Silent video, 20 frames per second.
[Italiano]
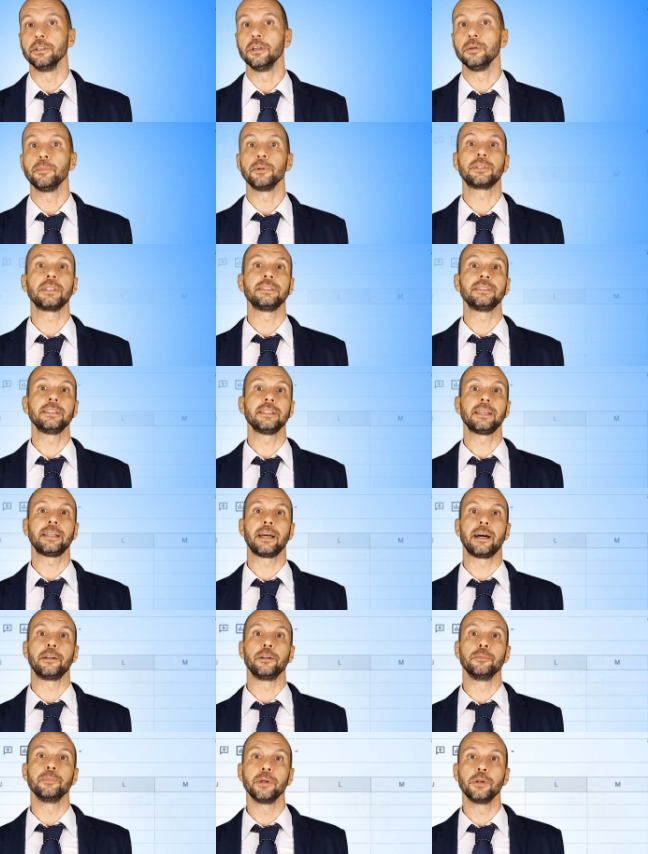potresti
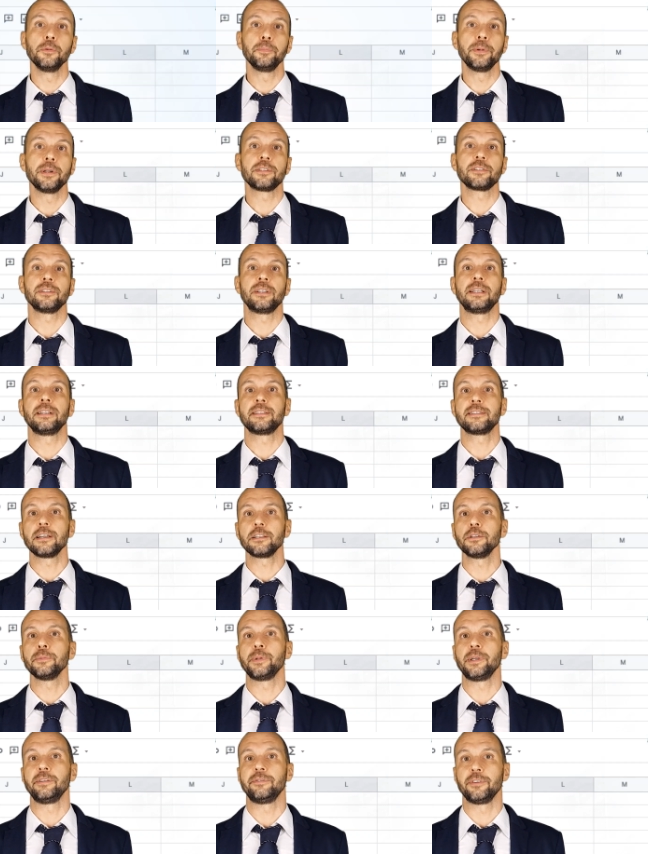creare un menu personalizzato
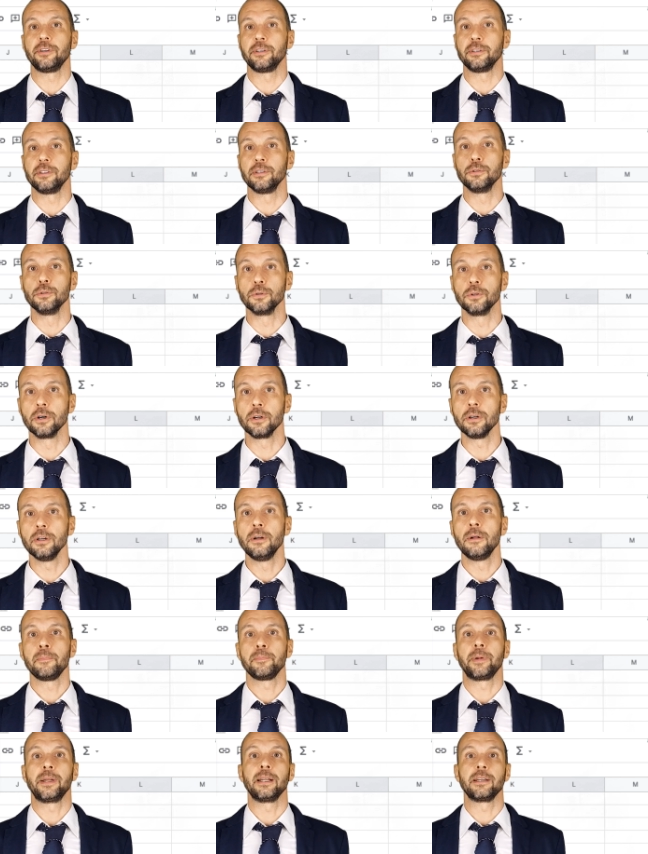per i fogli di Google
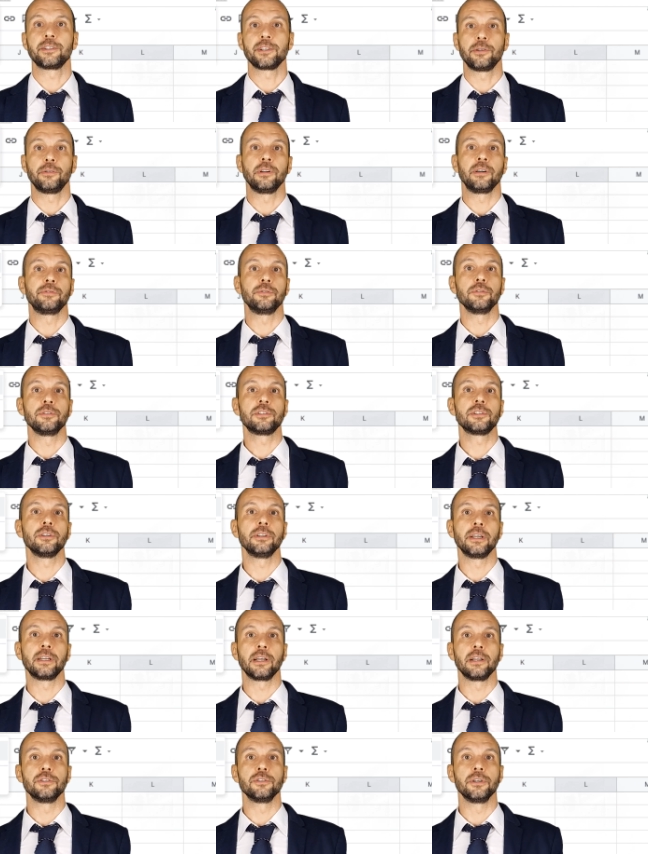per lanciare una funzione
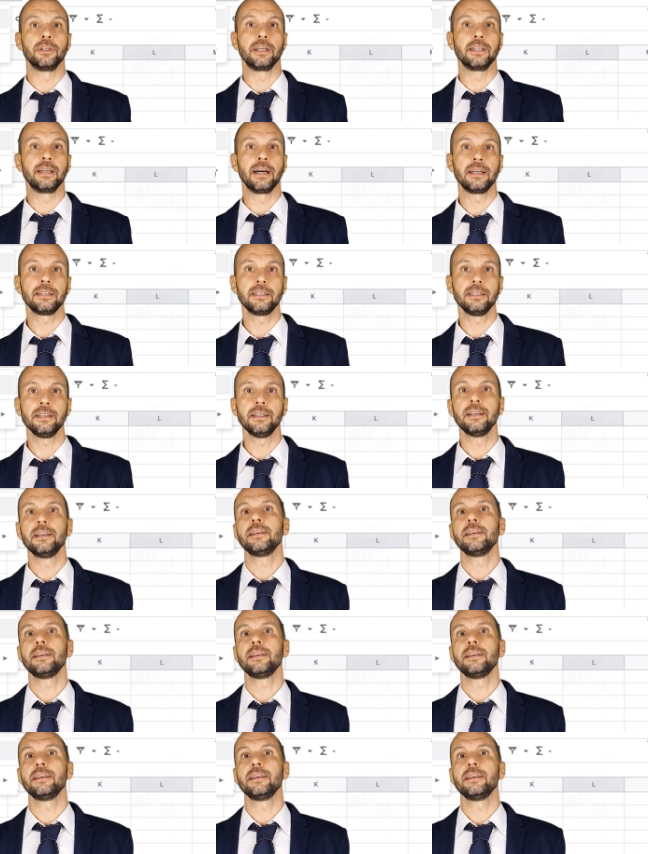che aggiorna i dati,